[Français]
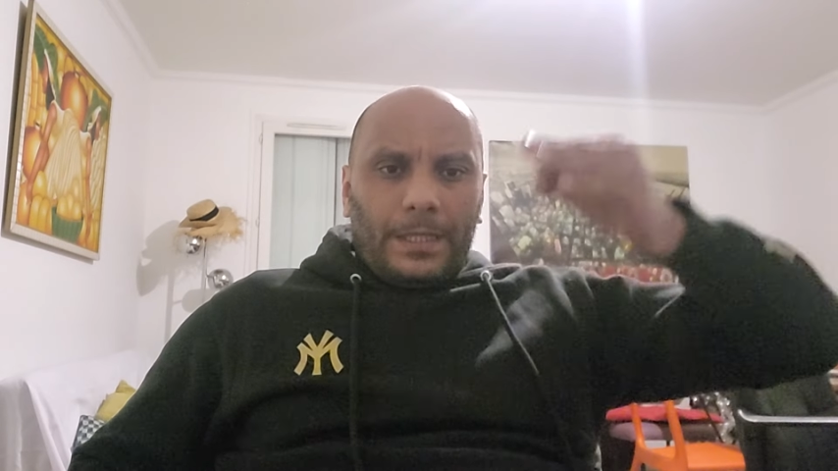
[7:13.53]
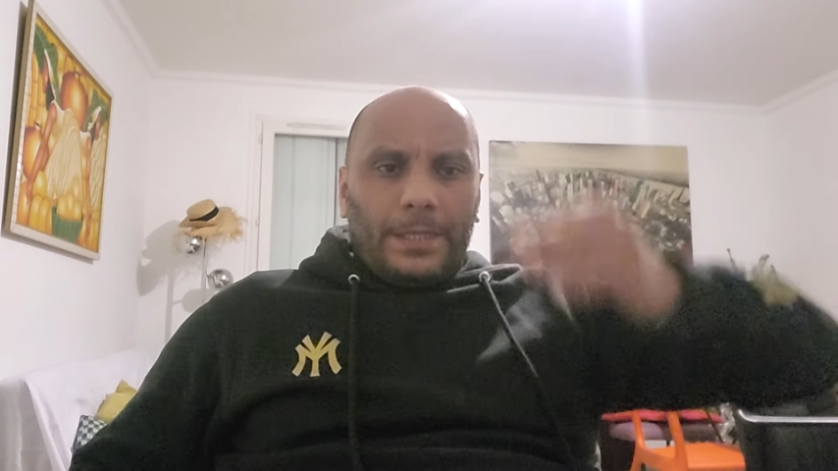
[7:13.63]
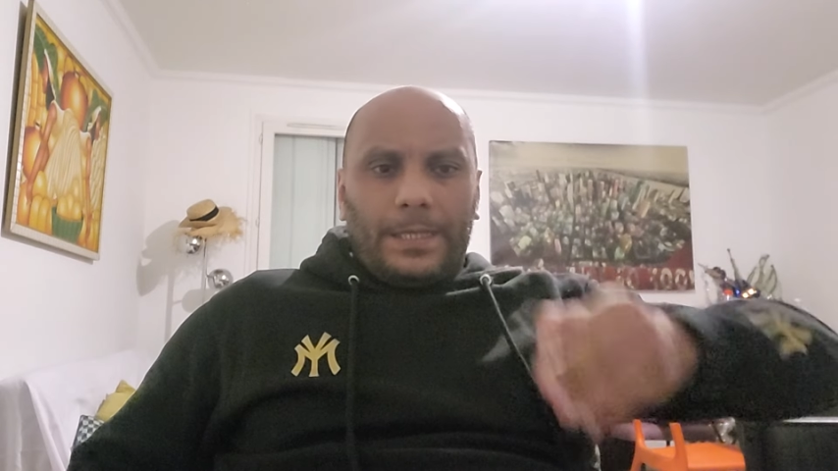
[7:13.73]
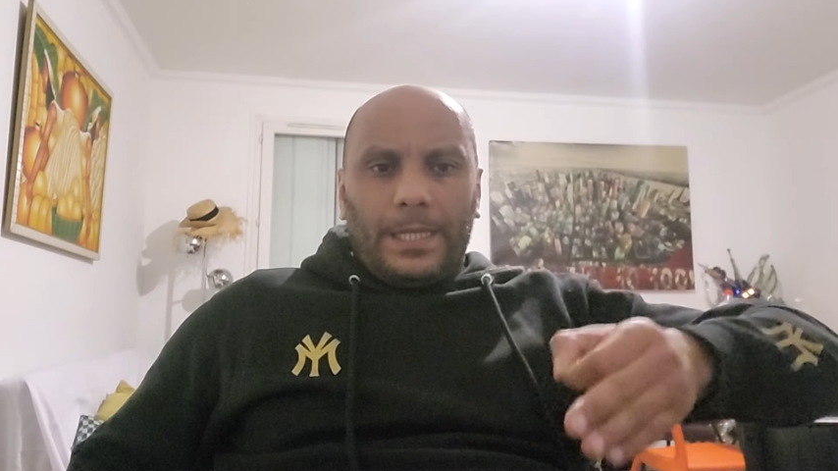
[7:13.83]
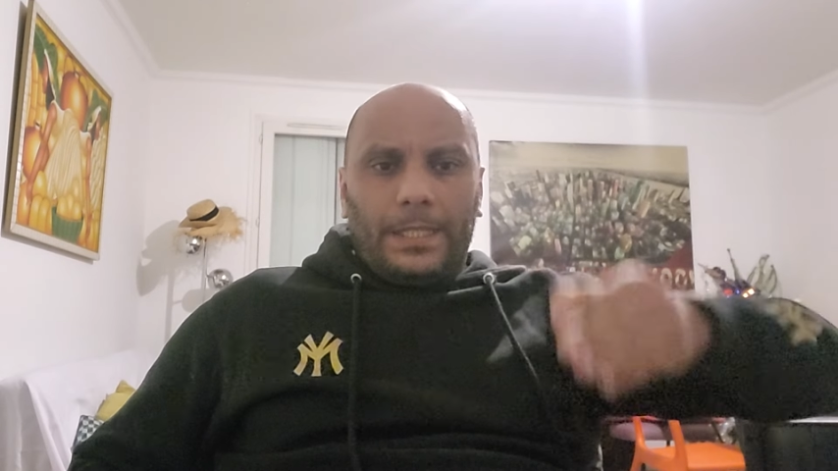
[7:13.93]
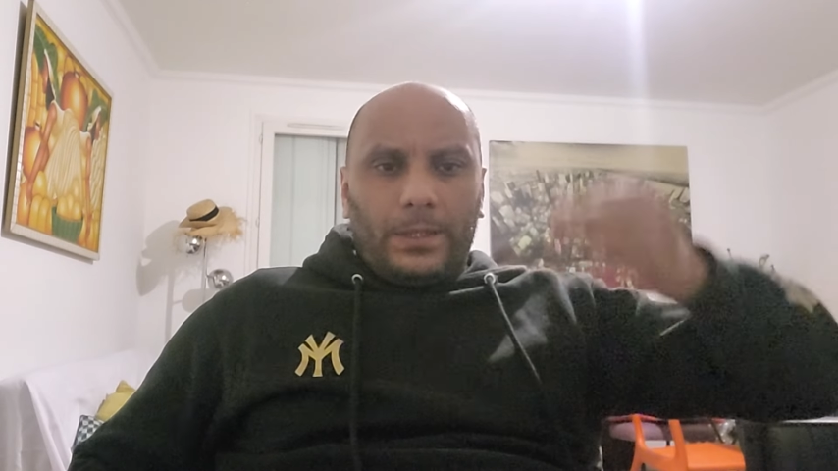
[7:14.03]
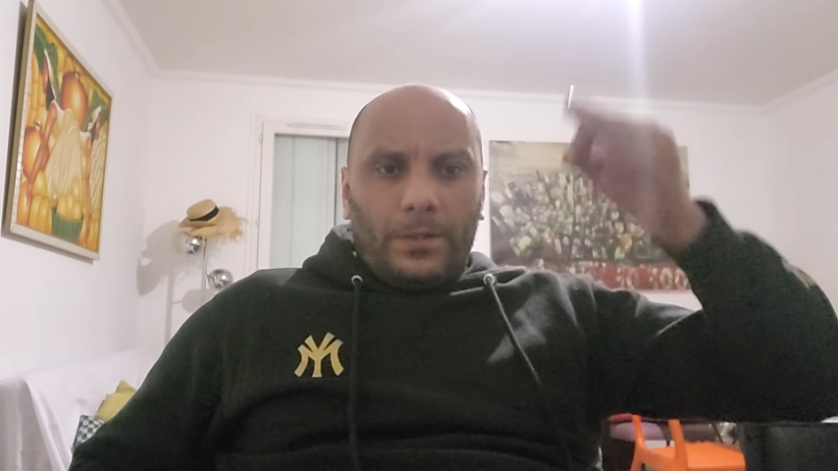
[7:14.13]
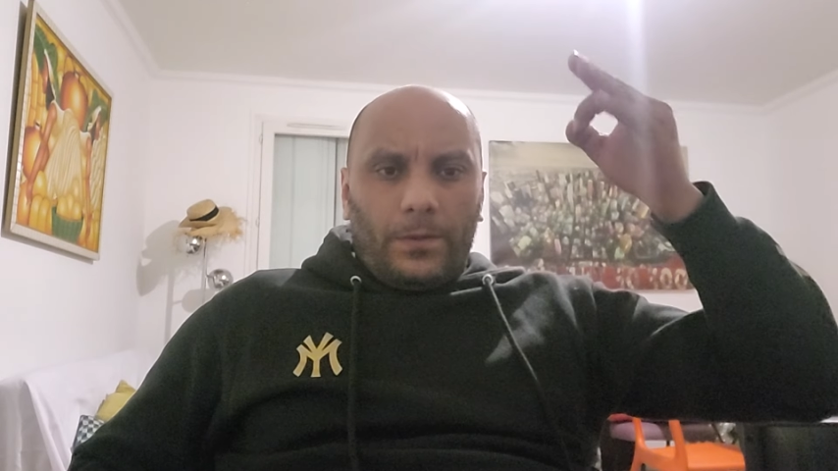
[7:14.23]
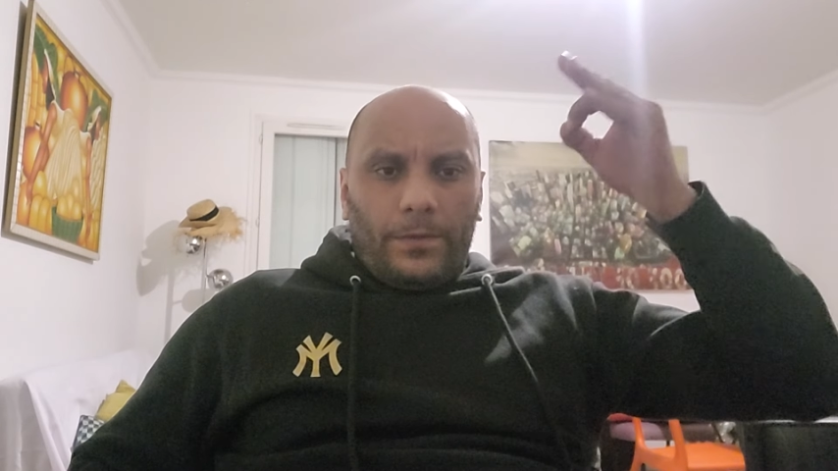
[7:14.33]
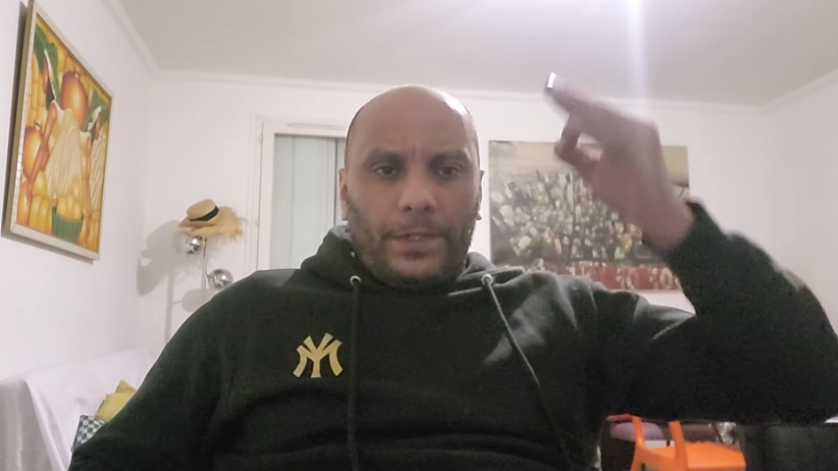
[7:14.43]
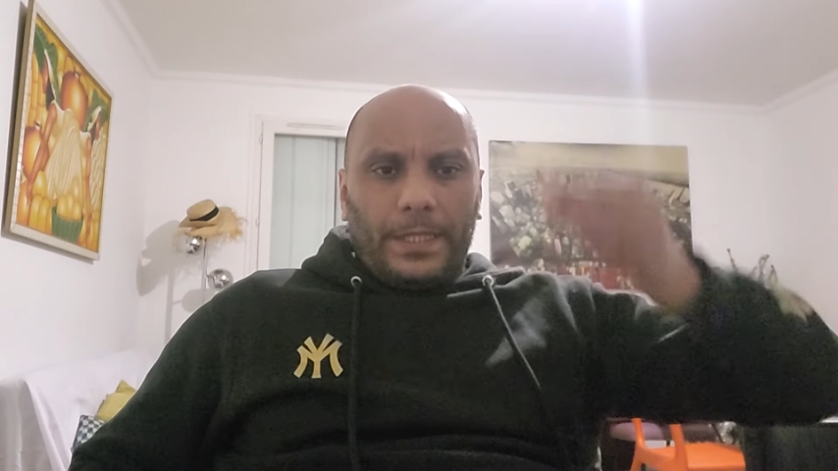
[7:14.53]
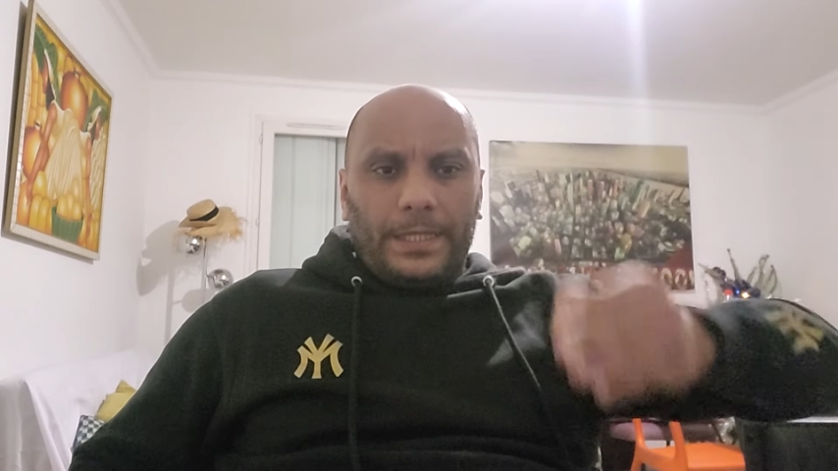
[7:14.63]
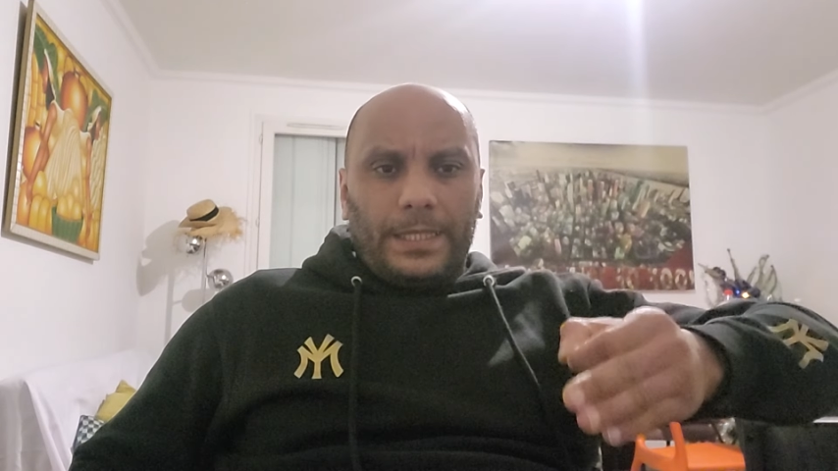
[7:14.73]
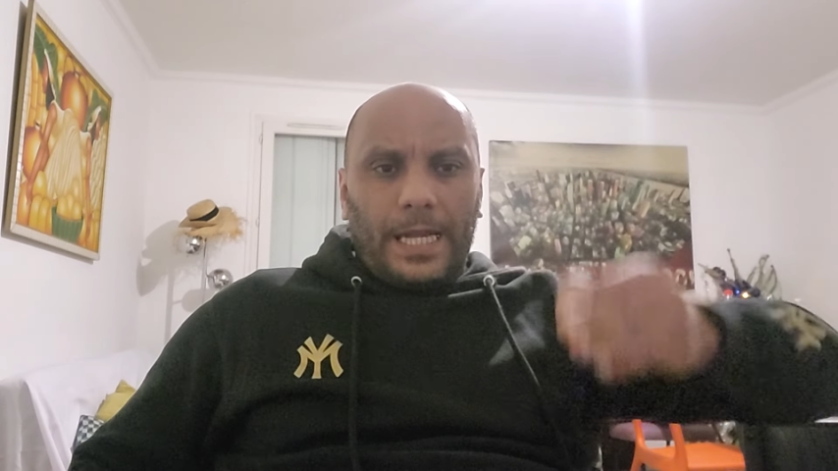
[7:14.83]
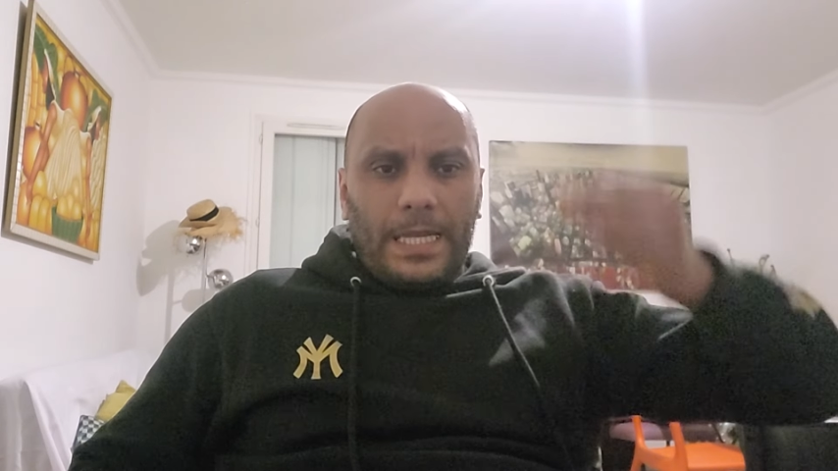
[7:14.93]
section
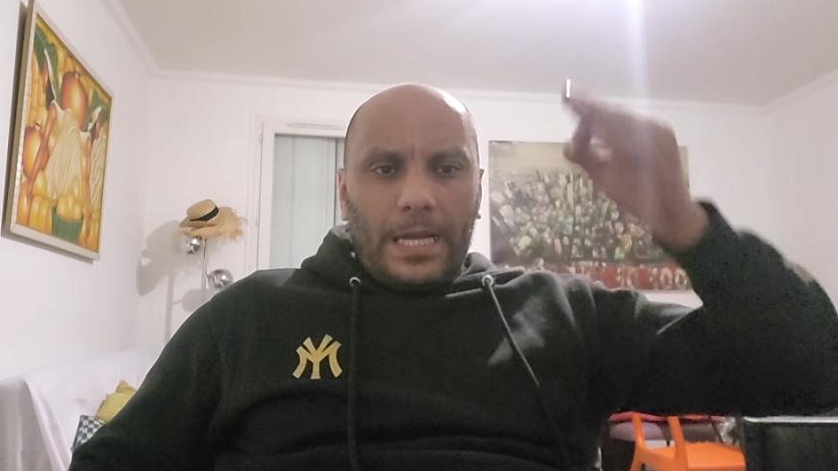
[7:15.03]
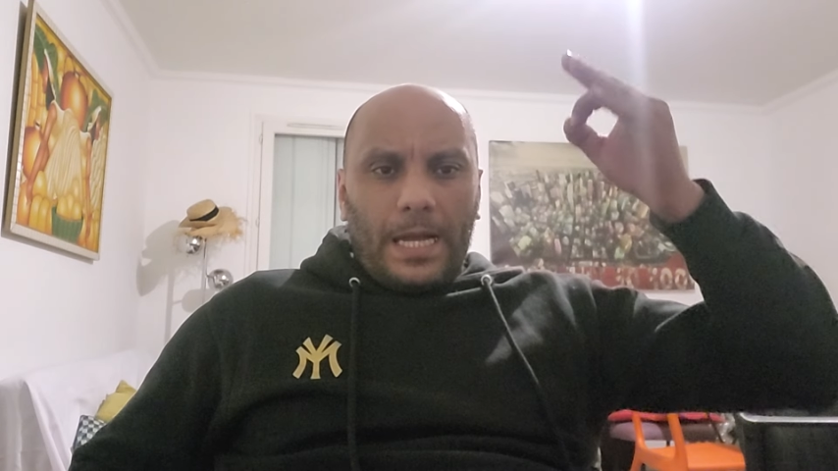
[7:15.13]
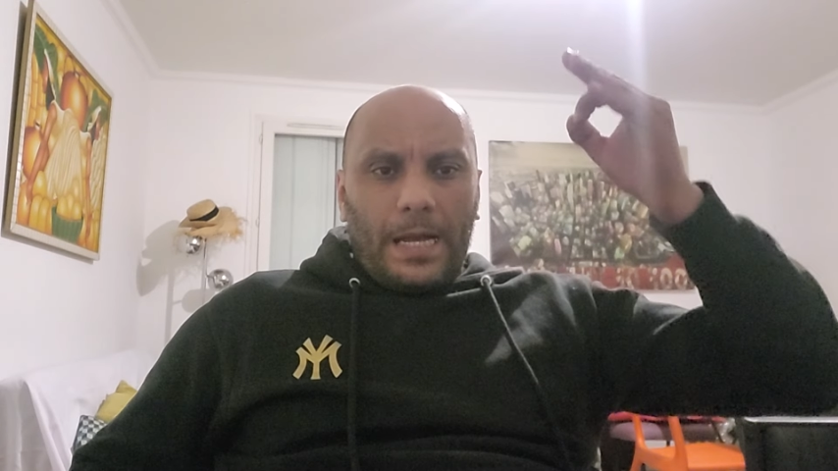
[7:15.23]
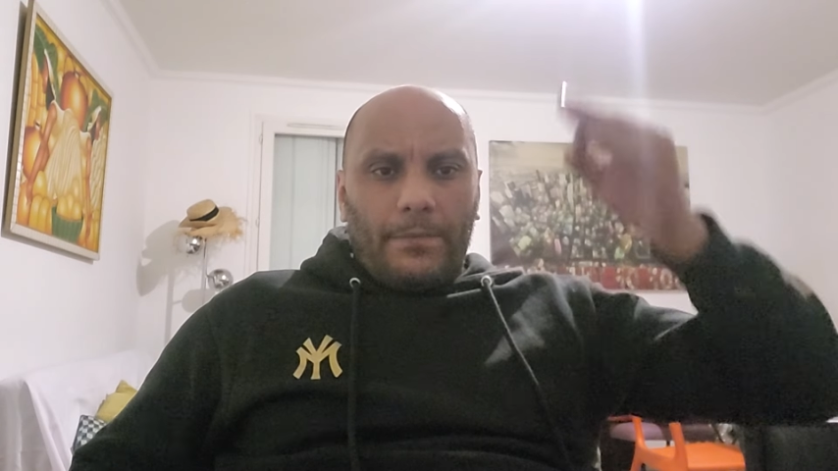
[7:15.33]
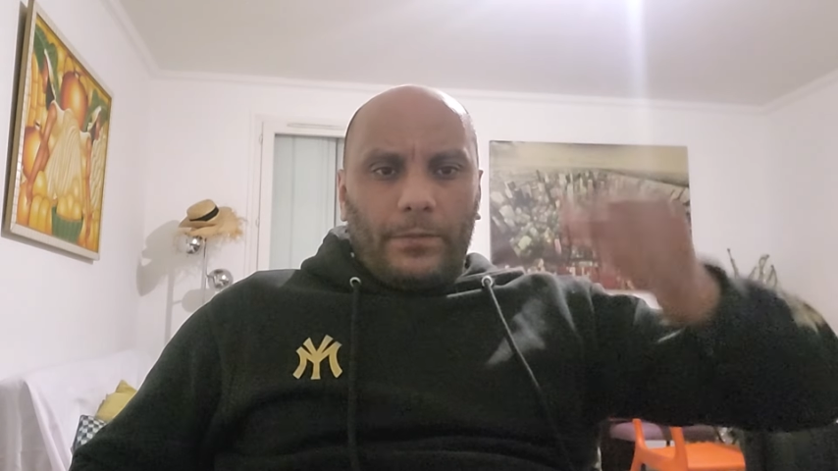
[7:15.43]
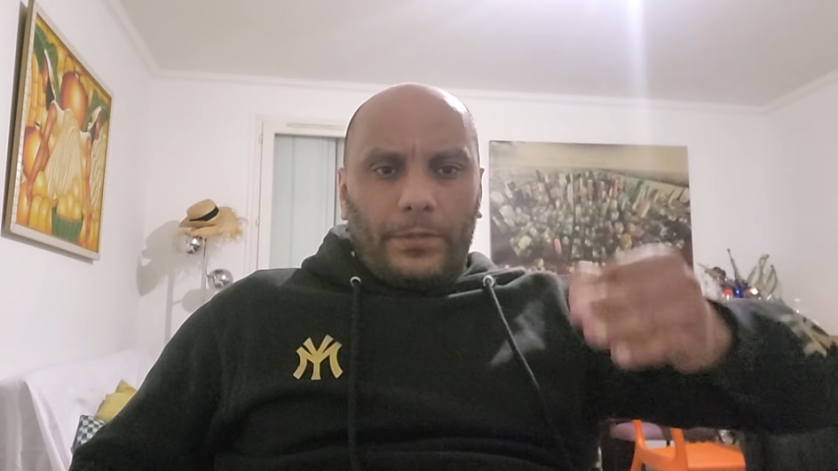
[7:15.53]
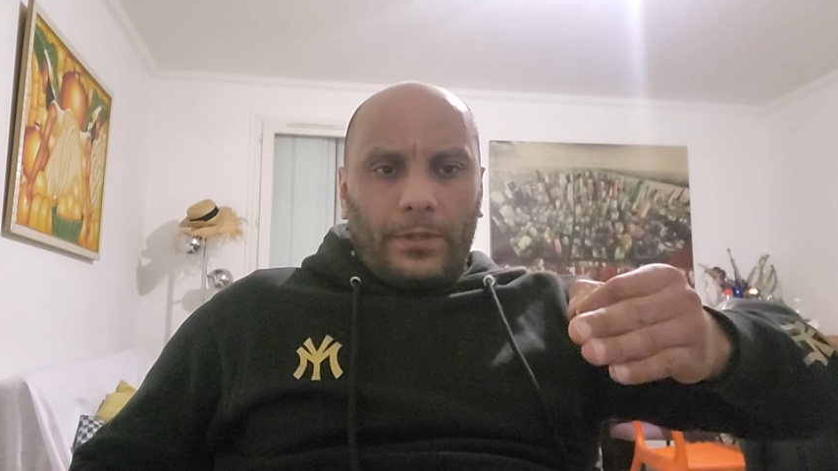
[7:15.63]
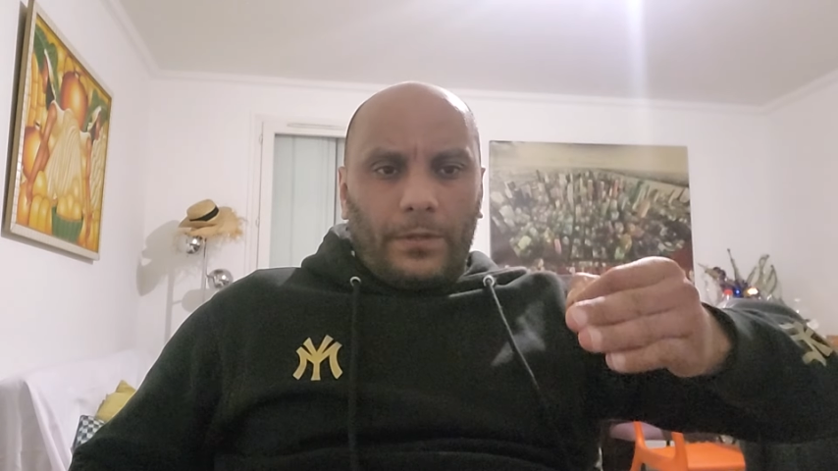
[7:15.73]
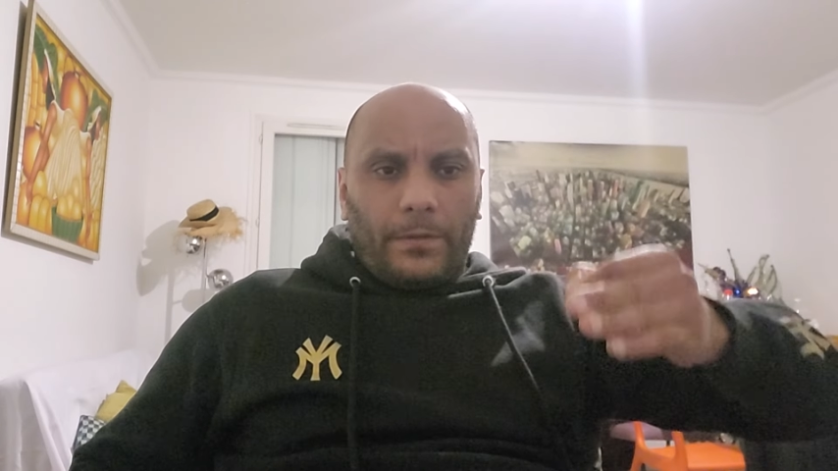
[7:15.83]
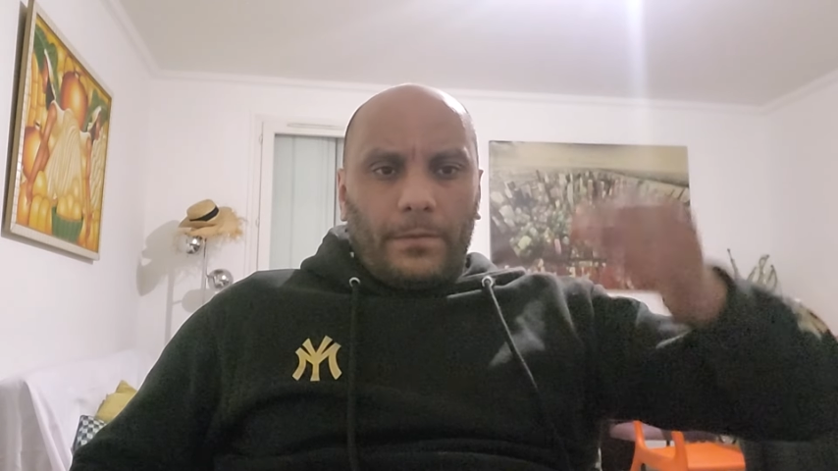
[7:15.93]
freestyle à mon stand.